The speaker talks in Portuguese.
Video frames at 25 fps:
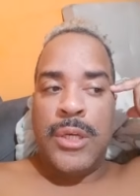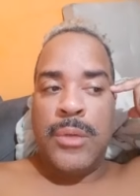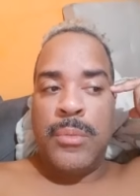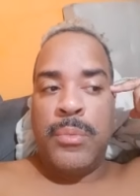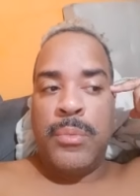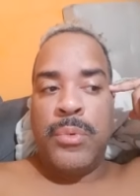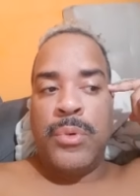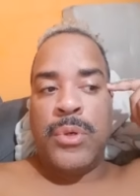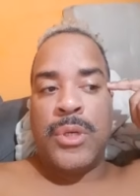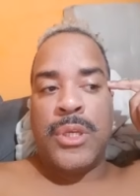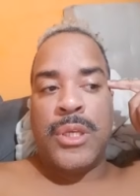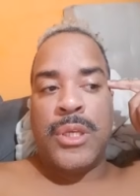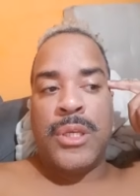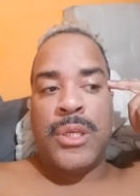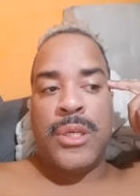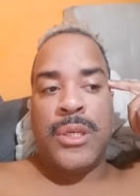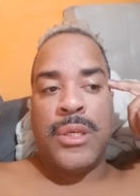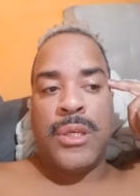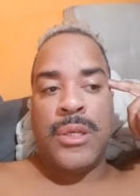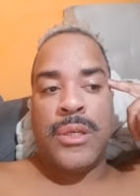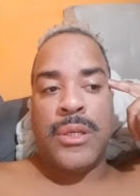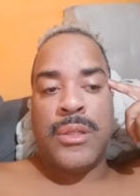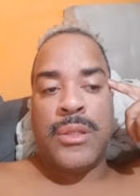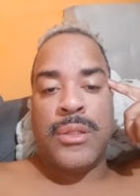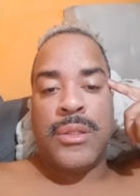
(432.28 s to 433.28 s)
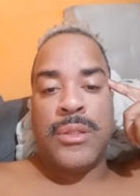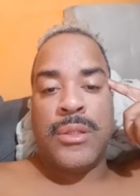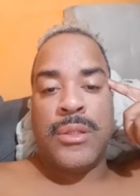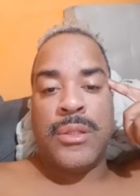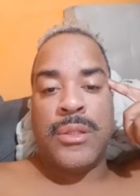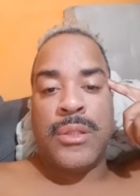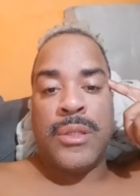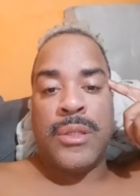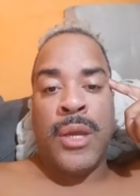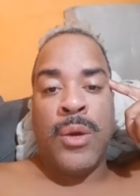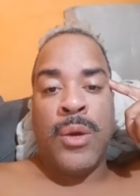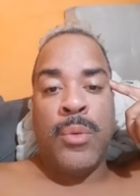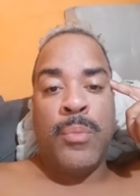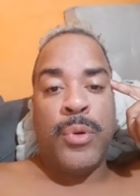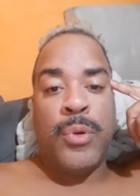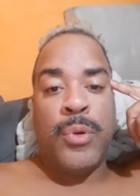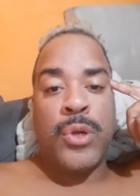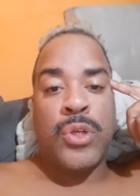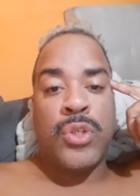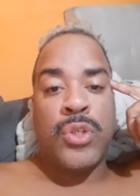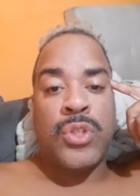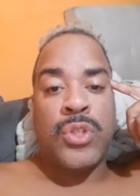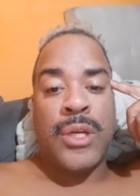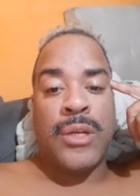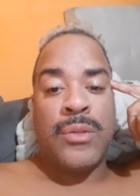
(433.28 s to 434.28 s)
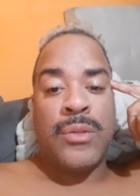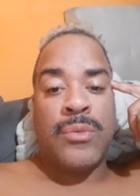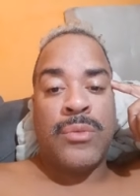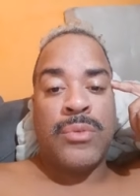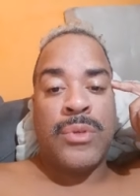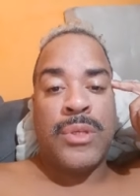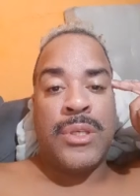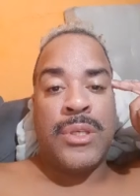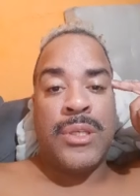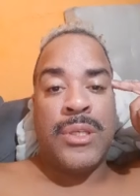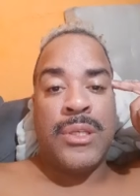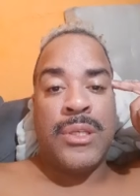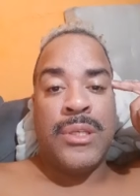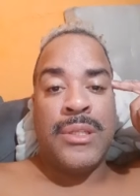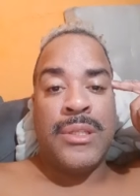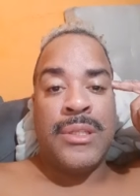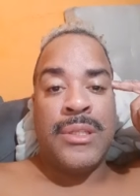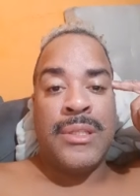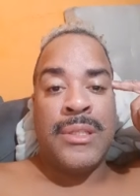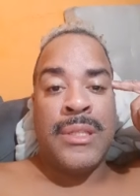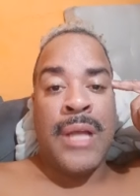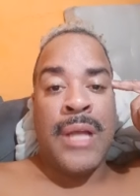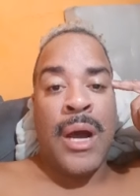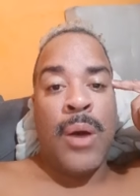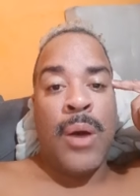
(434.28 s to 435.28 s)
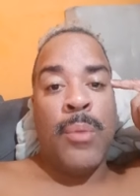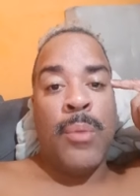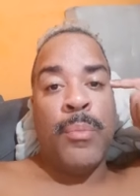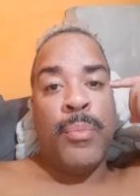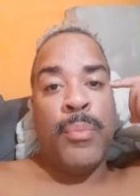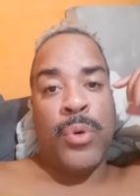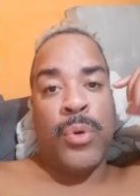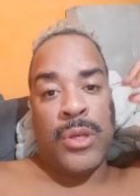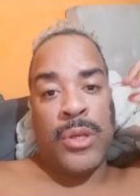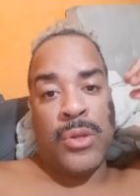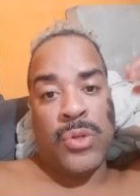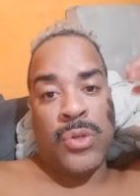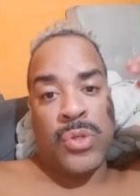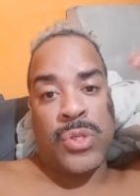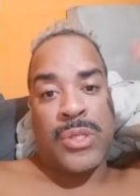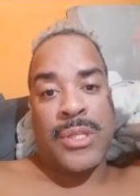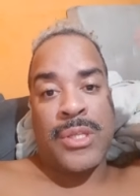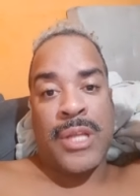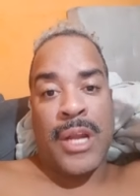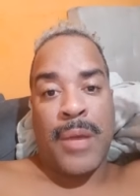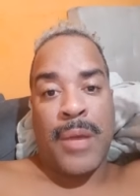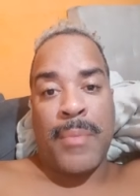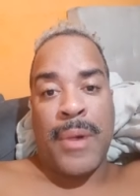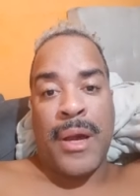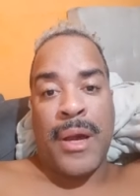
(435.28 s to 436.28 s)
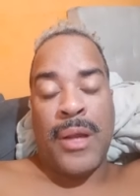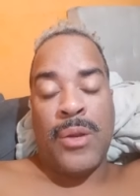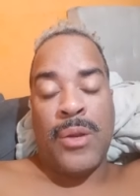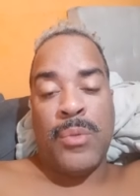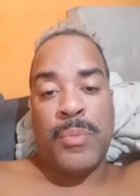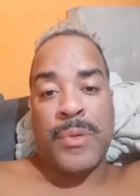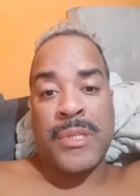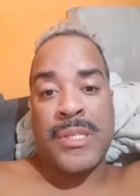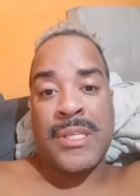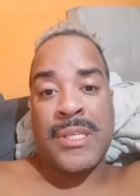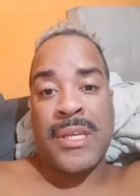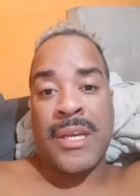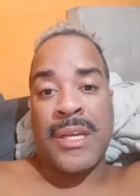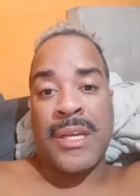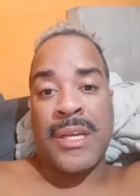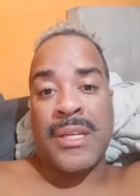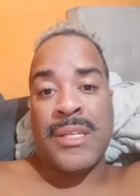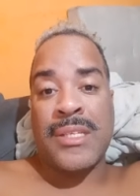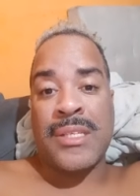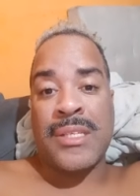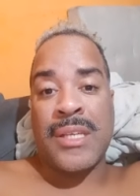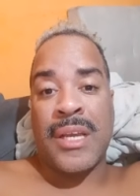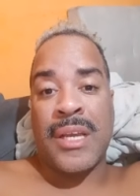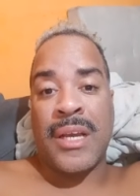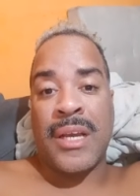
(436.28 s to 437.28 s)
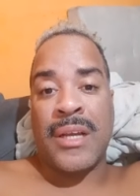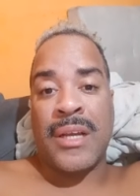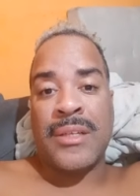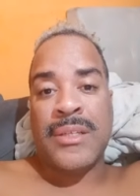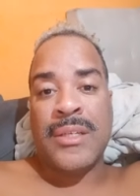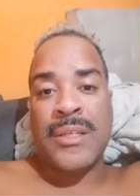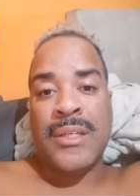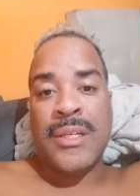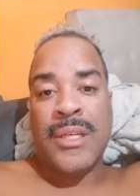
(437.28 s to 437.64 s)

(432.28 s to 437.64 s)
Porque é um projeto que dá um pouquinho de trabalho para se realizar,